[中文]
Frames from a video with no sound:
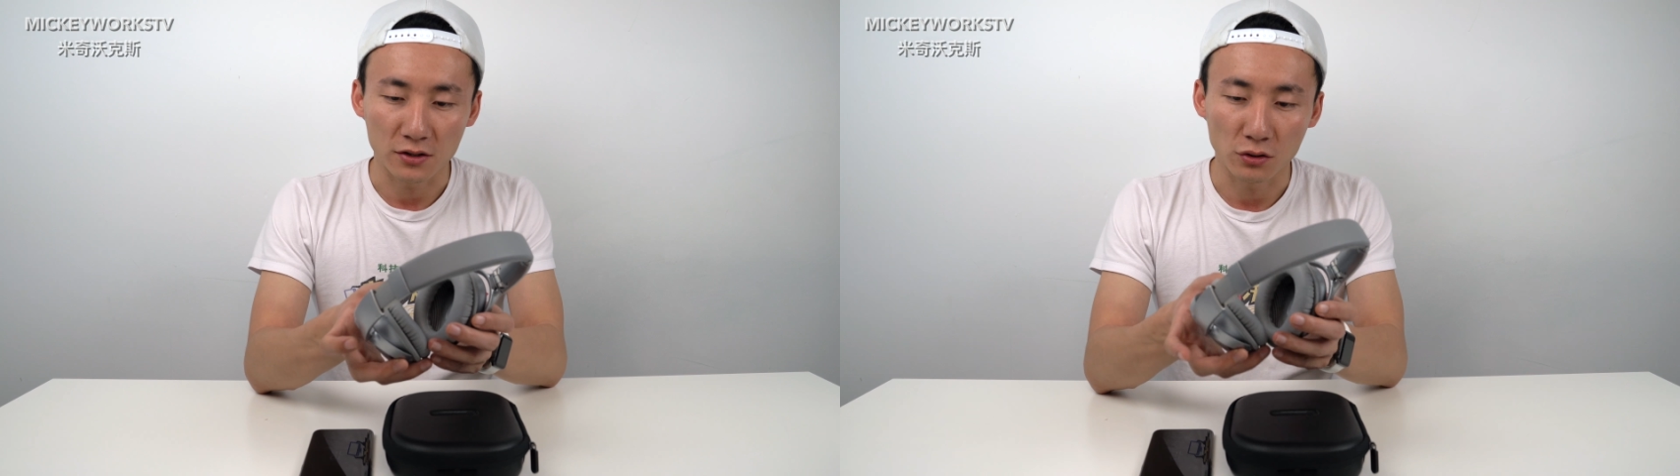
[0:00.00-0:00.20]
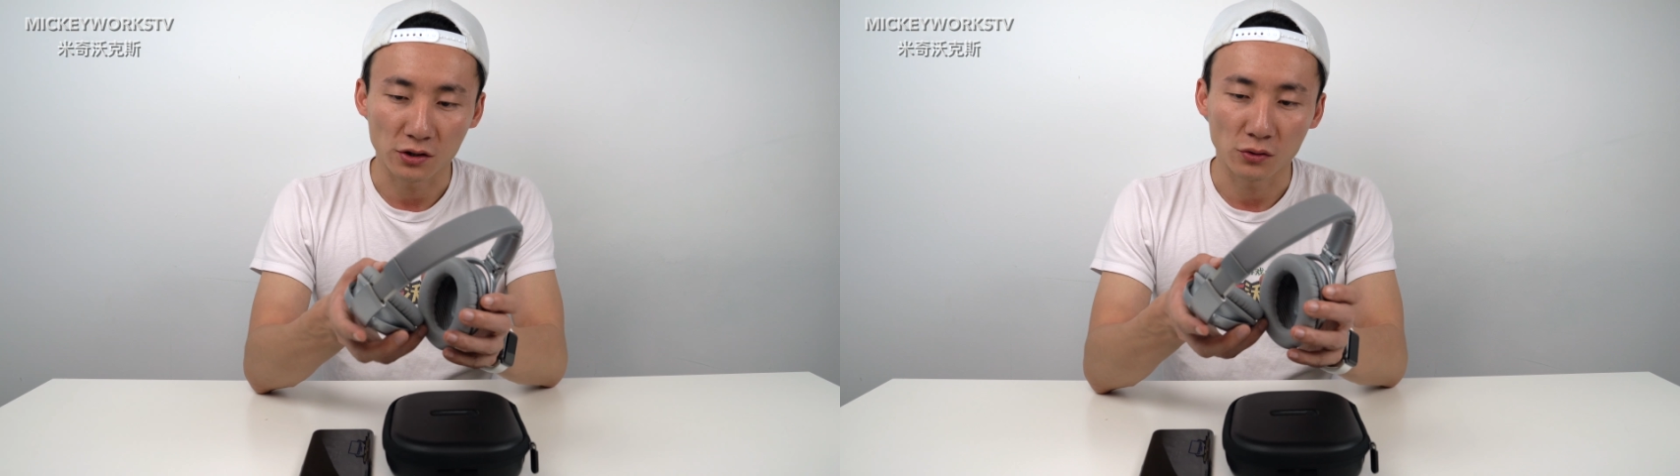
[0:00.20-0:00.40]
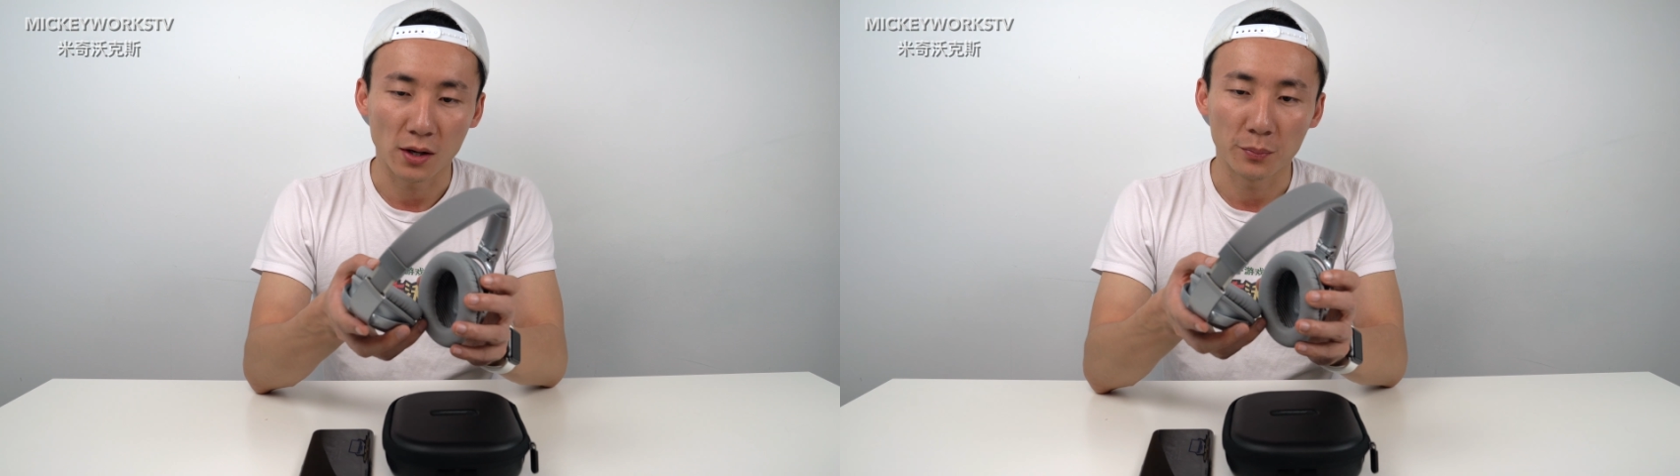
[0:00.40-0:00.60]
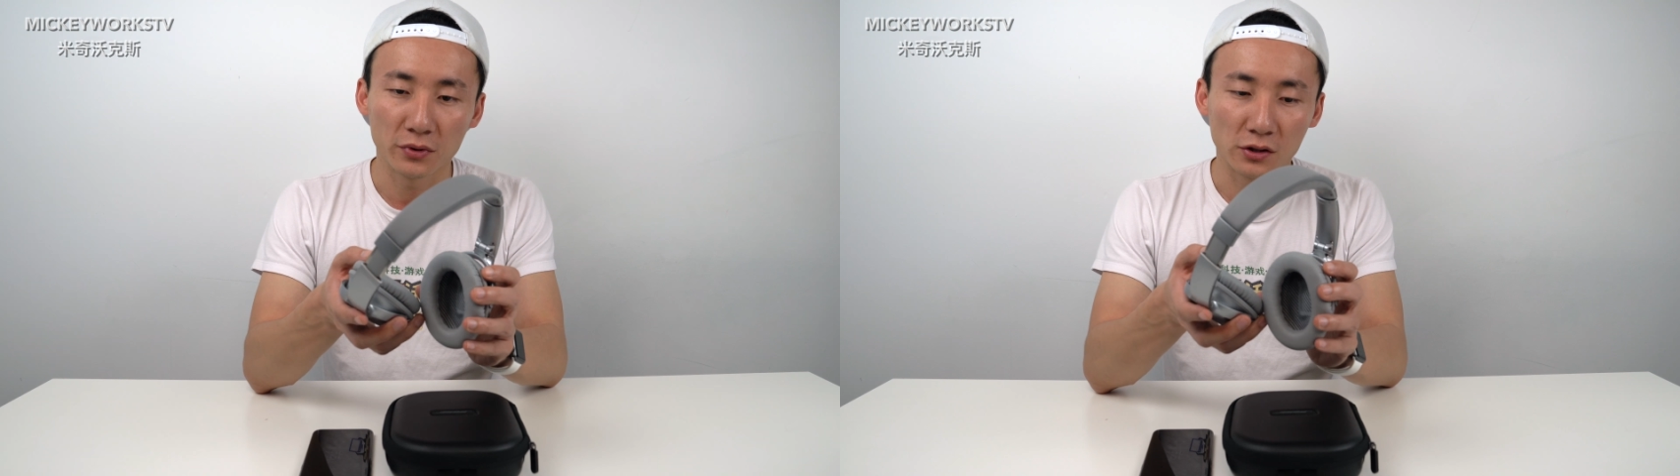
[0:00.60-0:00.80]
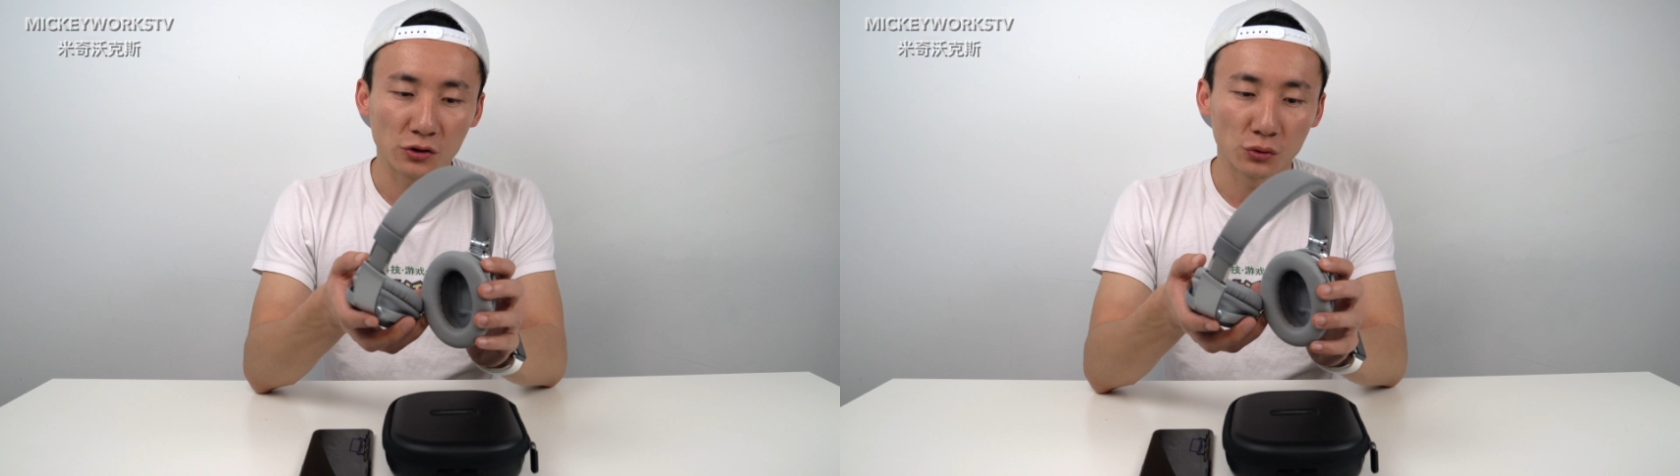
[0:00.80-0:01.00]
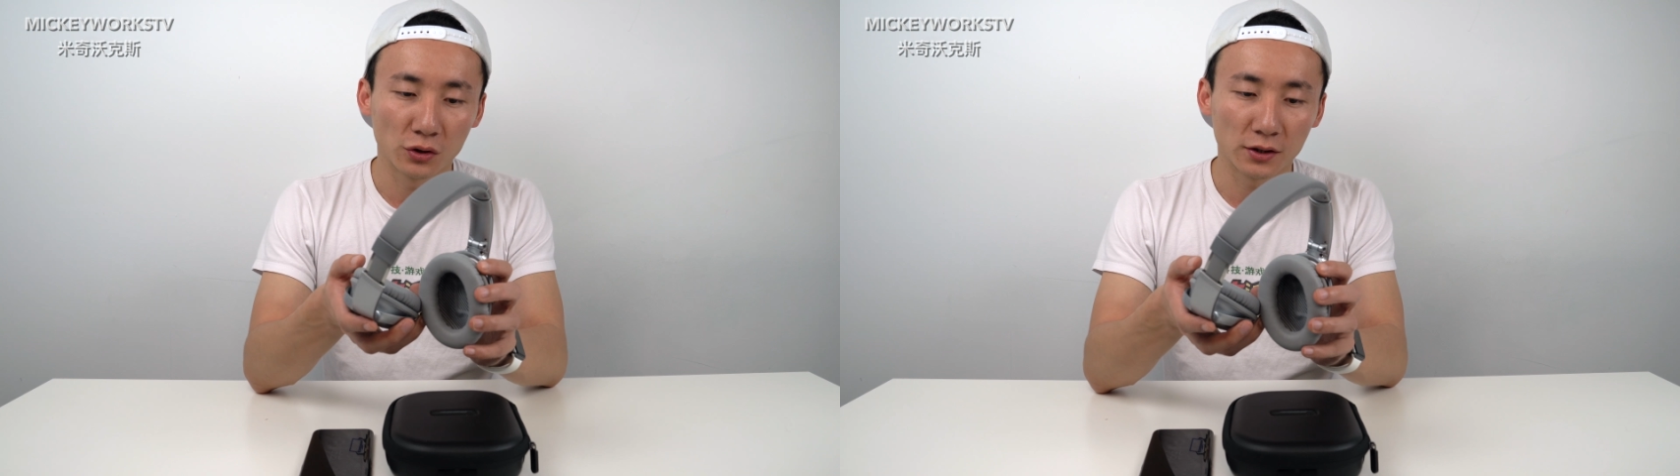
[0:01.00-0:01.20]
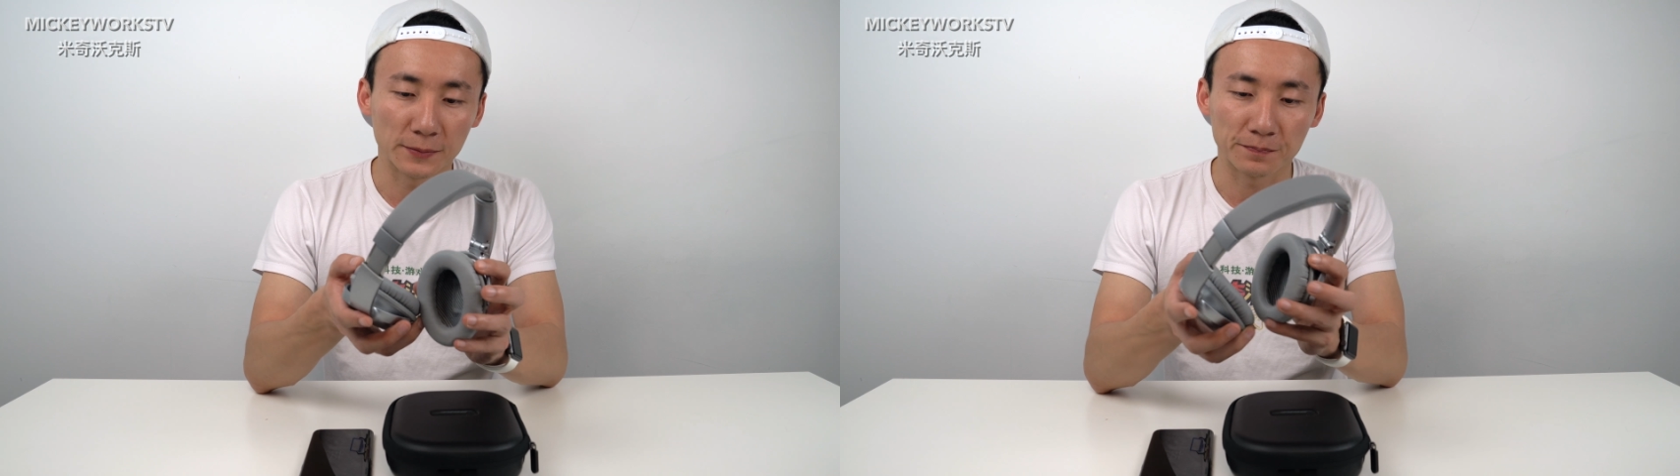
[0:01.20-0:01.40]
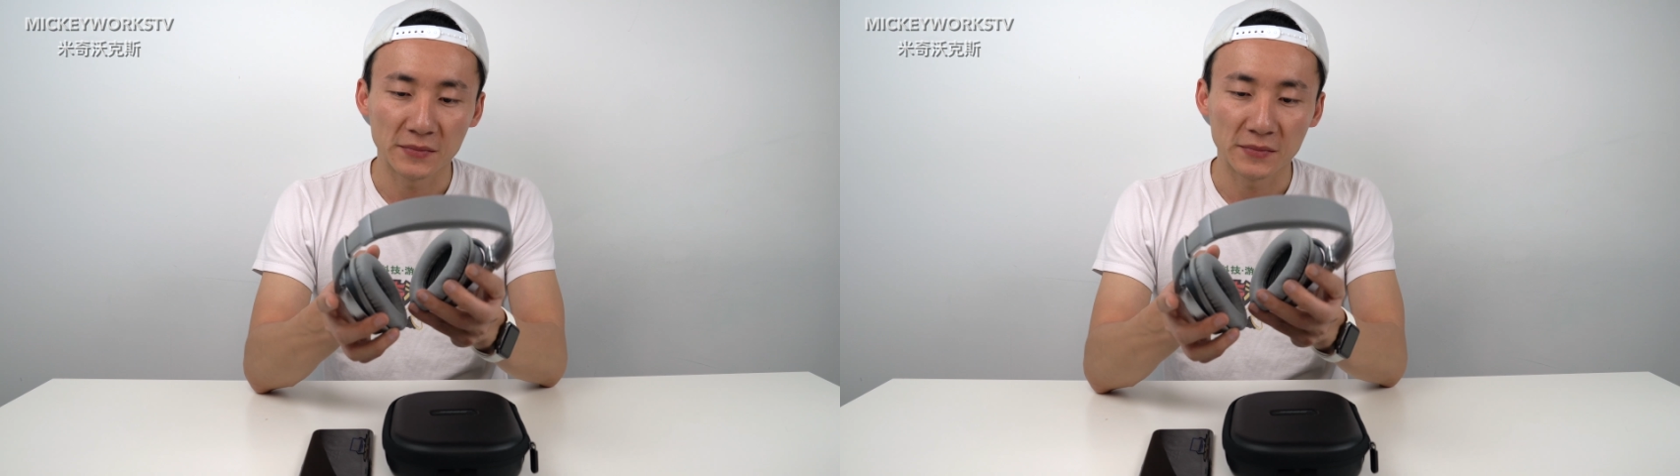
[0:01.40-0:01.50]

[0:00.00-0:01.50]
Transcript: 说实话不能说，